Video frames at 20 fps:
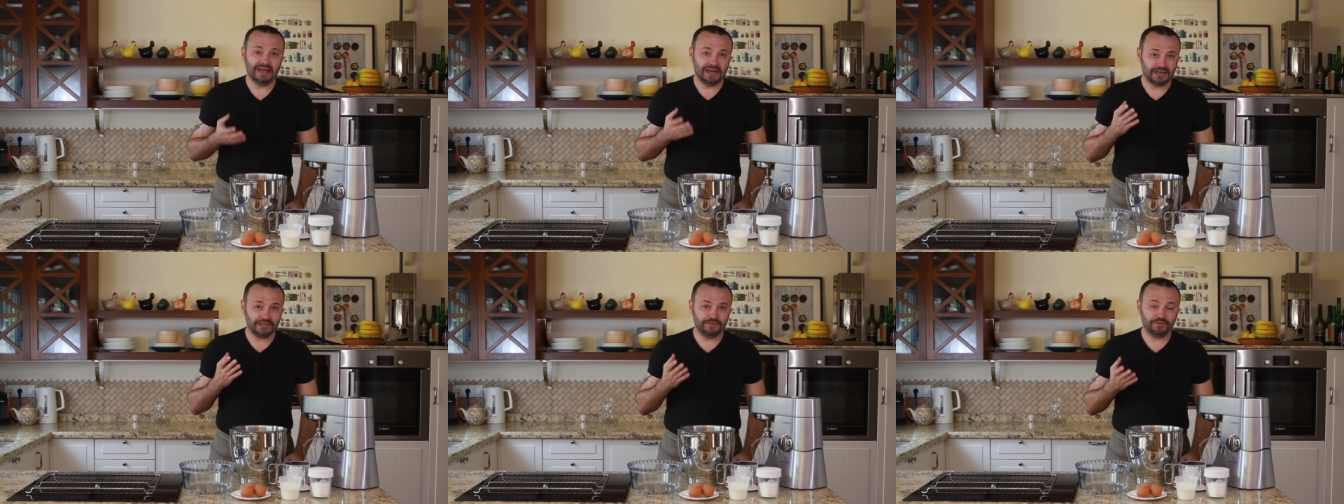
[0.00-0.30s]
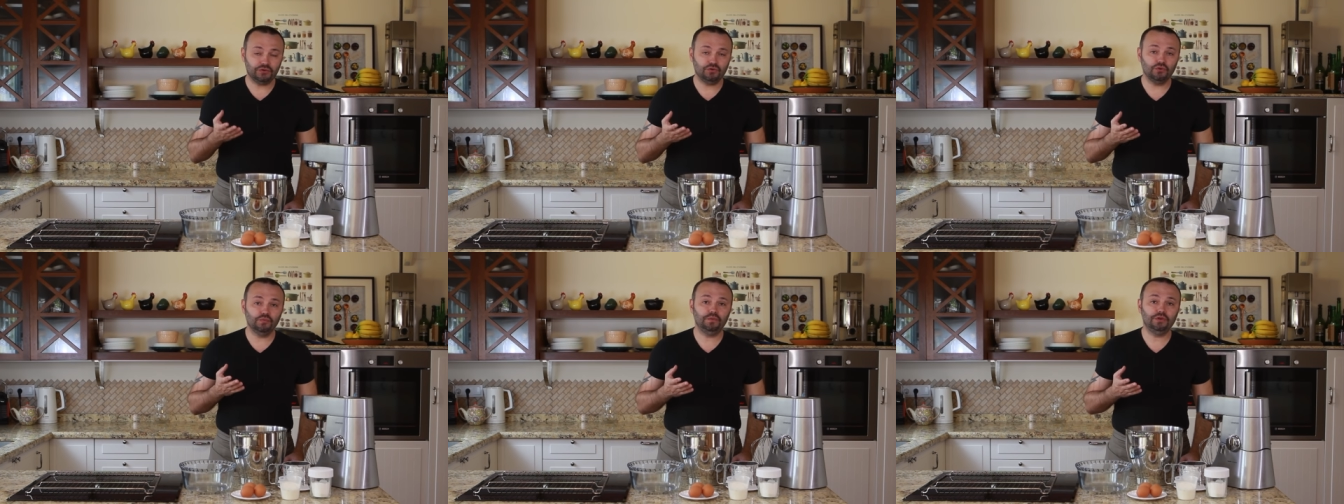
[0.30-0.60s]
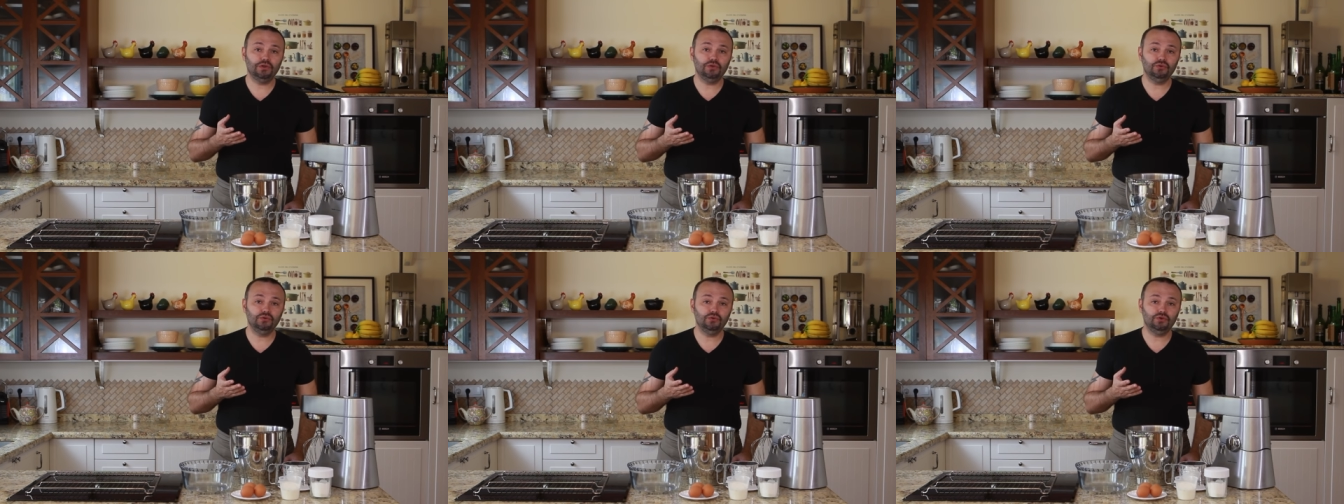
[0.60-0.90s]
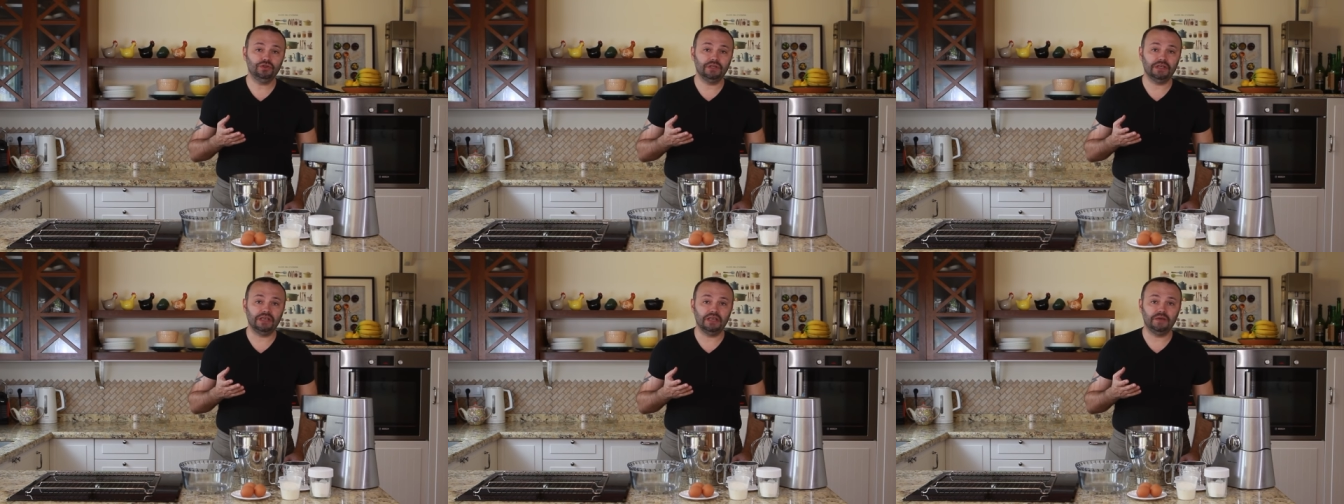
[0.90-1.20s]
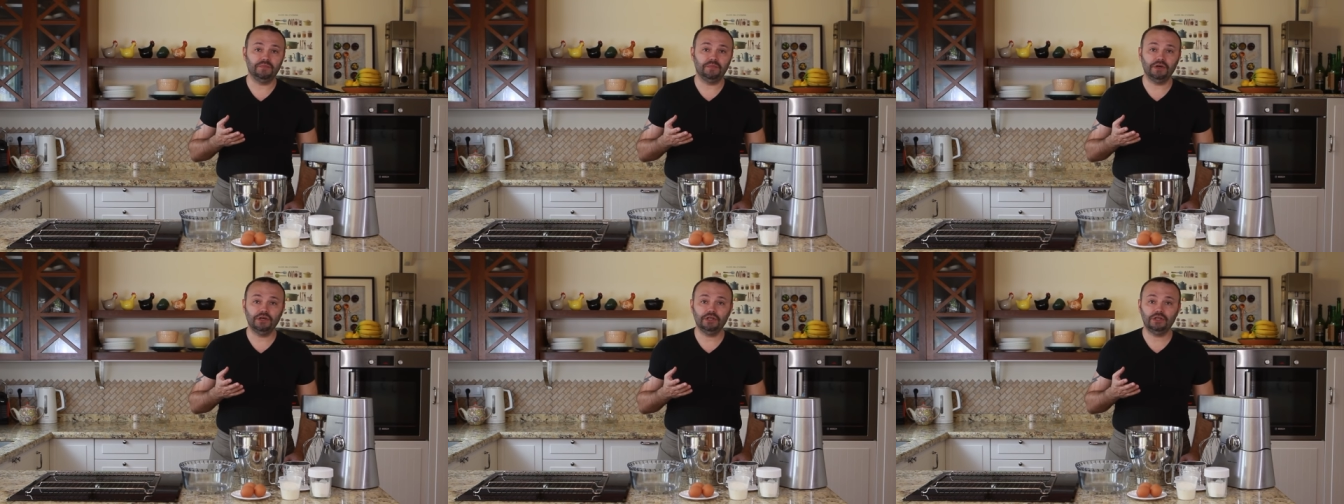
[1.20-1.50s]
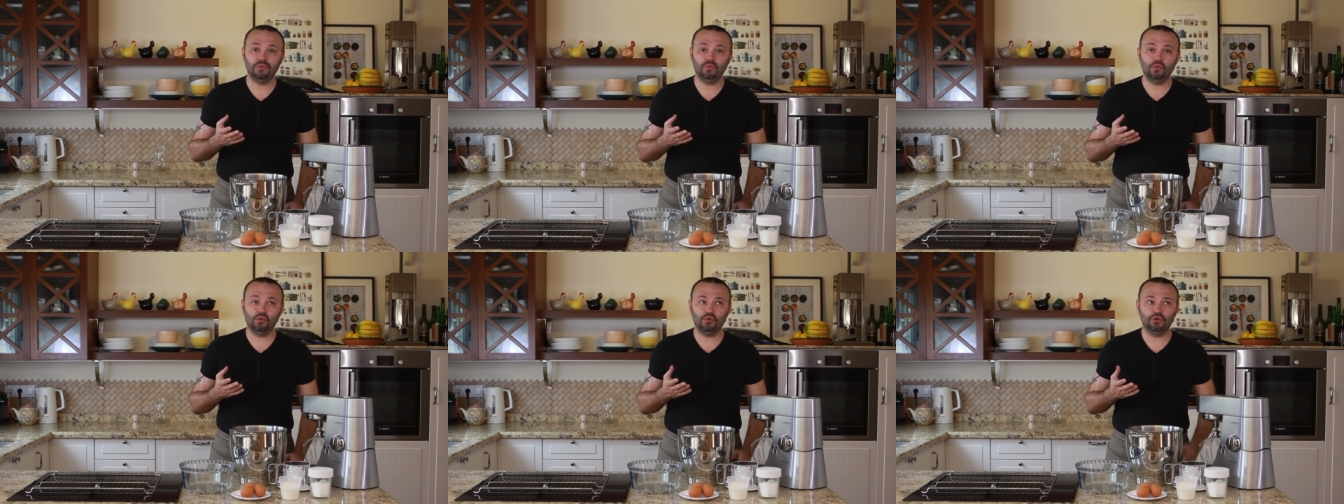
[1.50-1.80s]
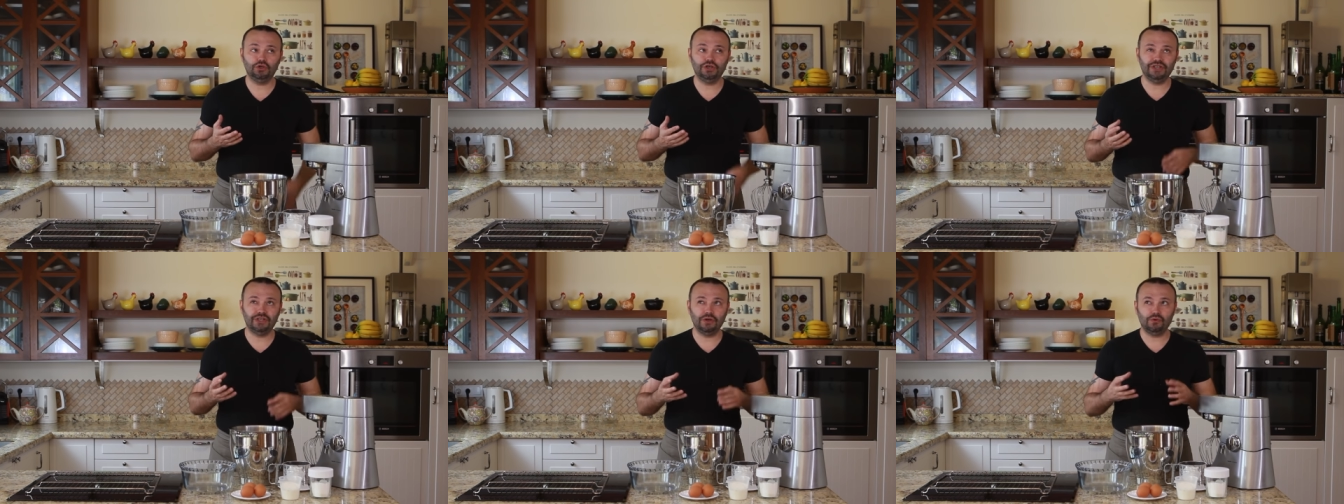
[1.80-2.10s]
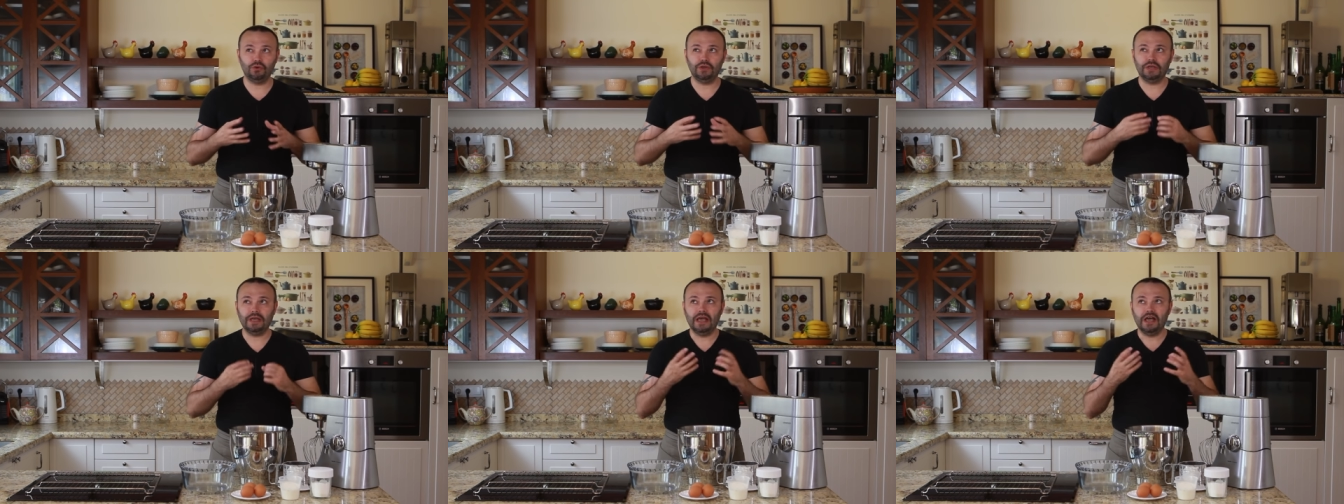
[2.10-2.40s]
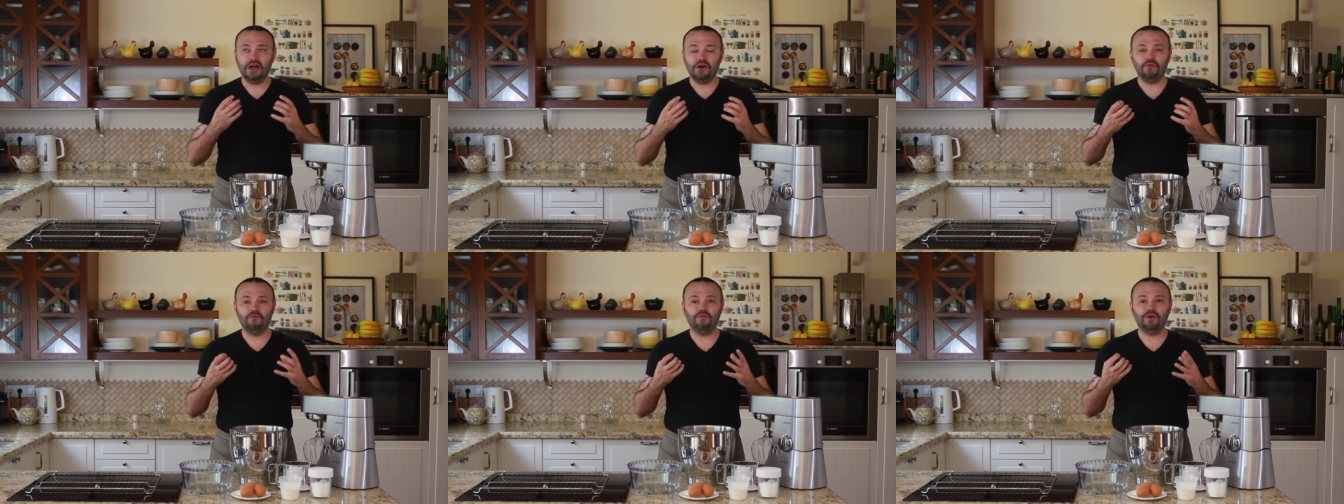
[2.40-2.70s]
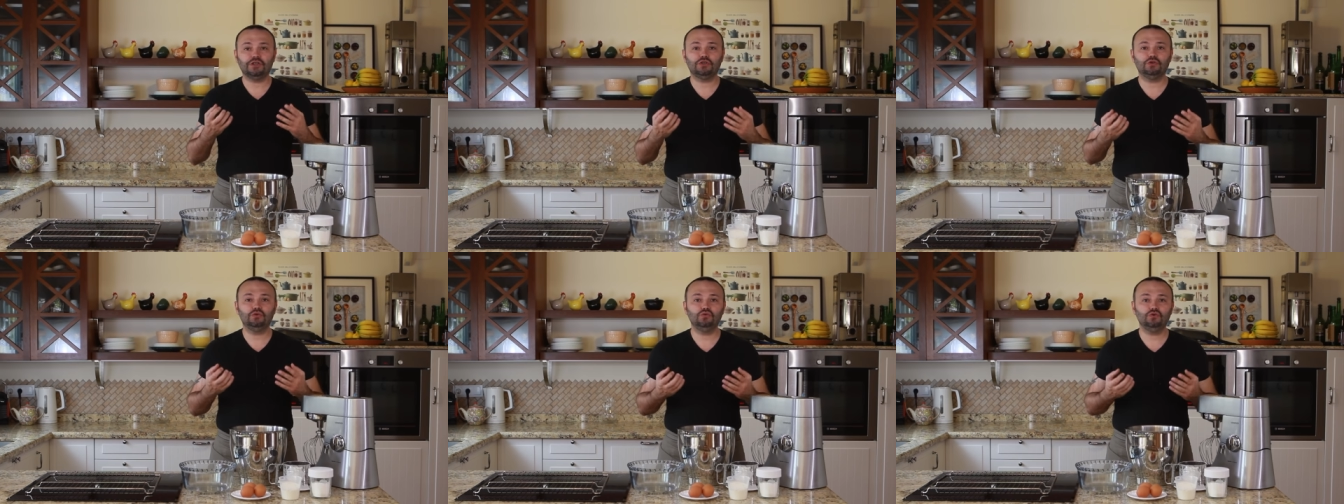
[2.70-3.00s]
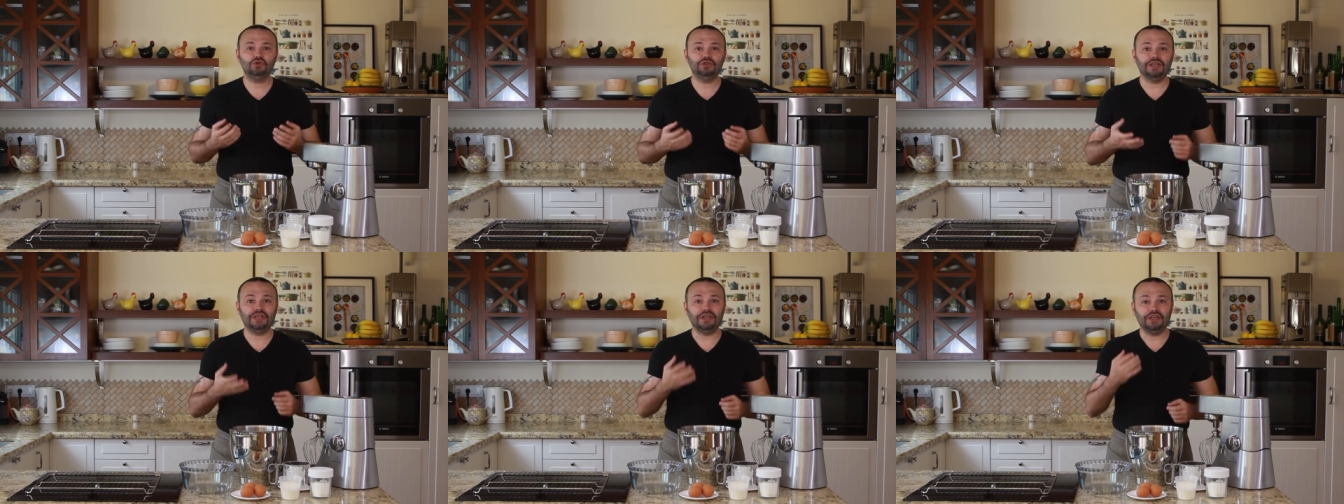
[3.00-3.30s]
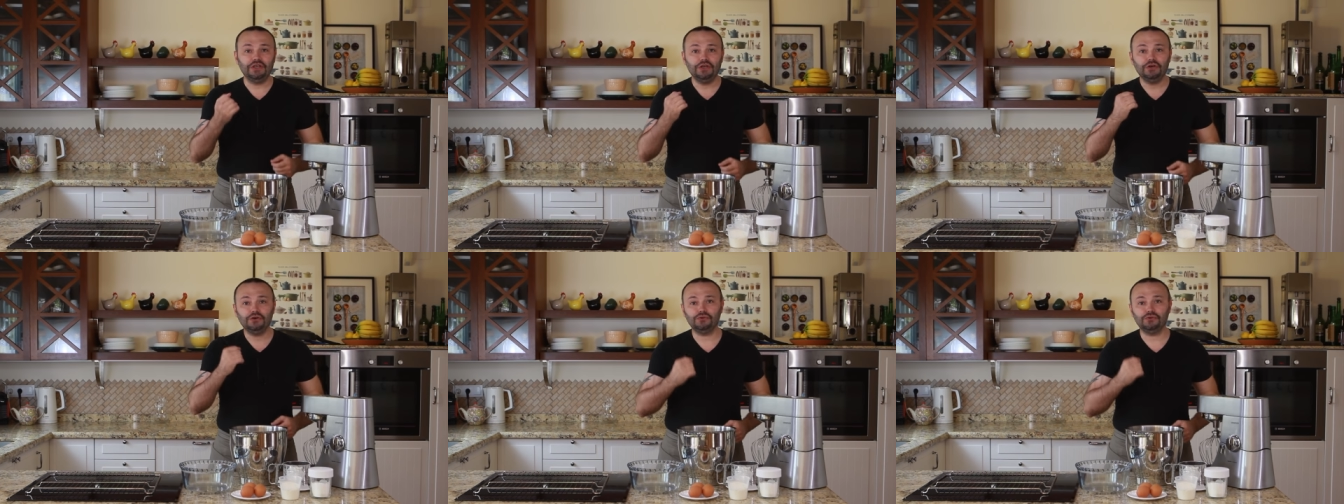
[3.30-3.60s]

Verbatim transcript: разве что пересушенный и поэтому очень такой воздушный и